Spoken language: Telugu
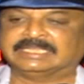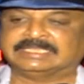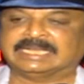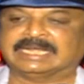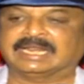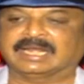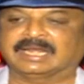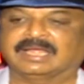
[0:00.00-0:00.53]

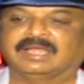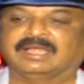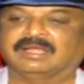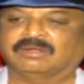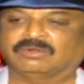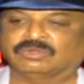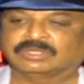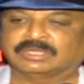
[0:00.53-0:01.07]
జనరల్గా
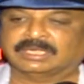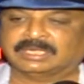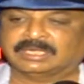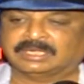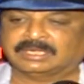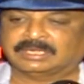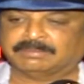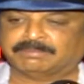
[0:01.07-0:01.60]
కొంత
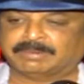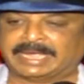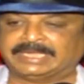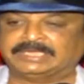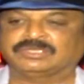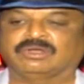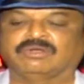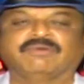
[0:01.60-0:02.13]
ఈ
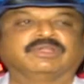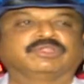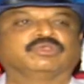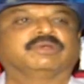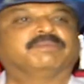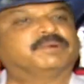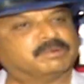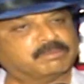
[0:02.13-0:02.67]
బైక్స్లో
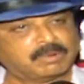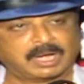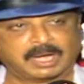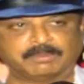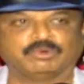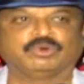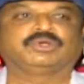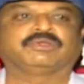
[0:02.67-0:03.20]
వెళుతున్నప్పుడు
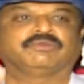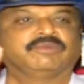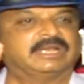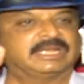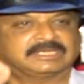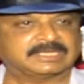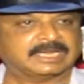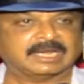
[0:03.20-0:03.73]
మామూలు టూ
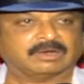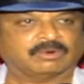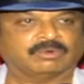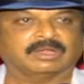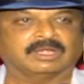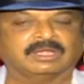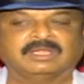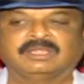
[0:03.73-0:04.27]
వీలర్స్ అయినా
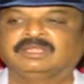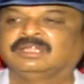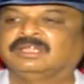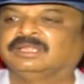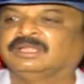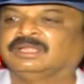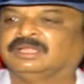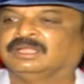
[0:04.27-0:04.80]
కూడా
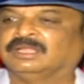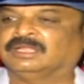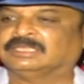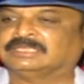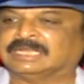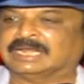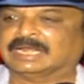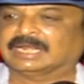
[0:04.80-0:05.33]

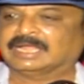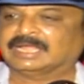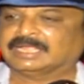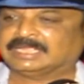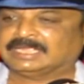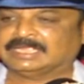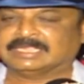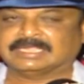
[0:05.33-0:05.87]
జనరల్గా
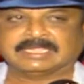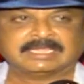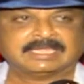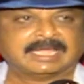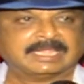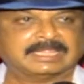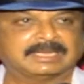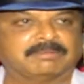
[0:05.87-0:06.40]
ఈ
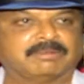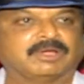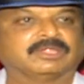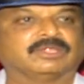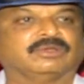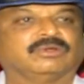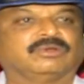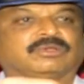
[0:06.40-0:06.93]

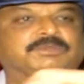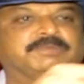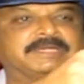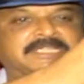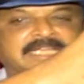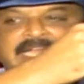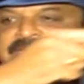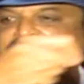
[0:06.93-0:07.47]
హైదరాబాదులో
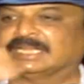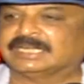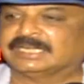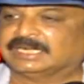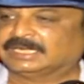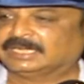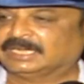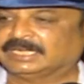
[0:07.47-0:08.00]
స్పెషాలిటీ
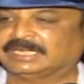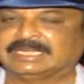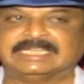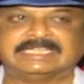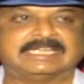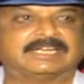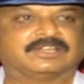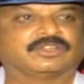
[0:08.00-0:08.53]
ఏంటంటే ఇటు
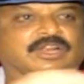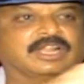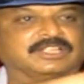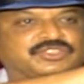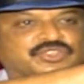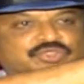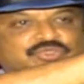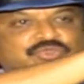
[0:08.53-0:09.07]
నుంచి అటు
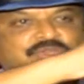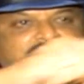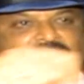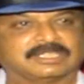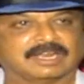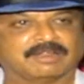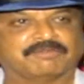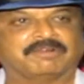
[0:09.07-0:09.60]
క్రాస్
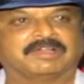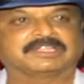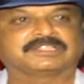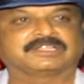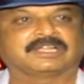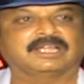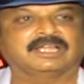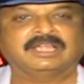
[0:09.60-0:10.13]
చేస్తుంటారు చాలా
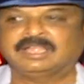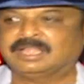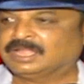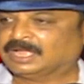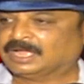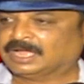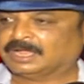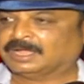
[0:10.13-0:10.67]
ఫాస్ట్గా
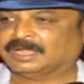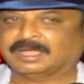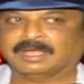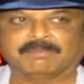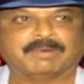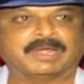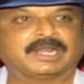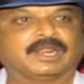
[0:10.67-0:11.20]

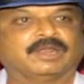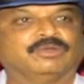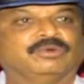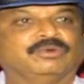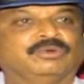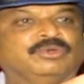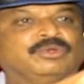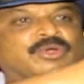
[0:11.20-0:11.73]
బర్రెలు
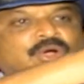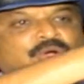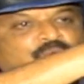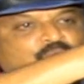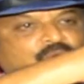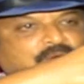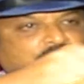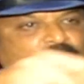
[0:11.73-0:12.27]

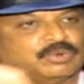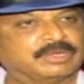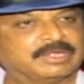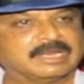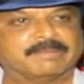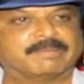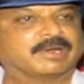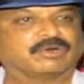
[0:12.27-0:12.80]
కుక్కలు
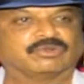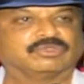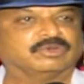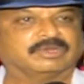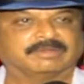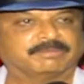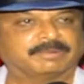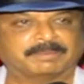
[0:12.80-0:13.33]
ఇవన్నీ
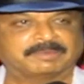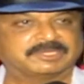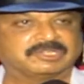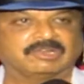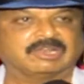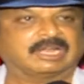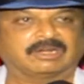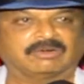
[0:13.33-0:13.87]
పరిగెడుతుంటాయి
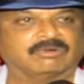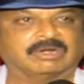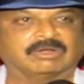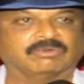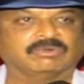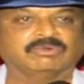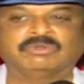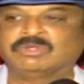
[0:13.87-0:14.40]
ప్రపంచంలో ఎక్కడ
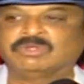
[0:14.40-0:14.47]
ఉండవు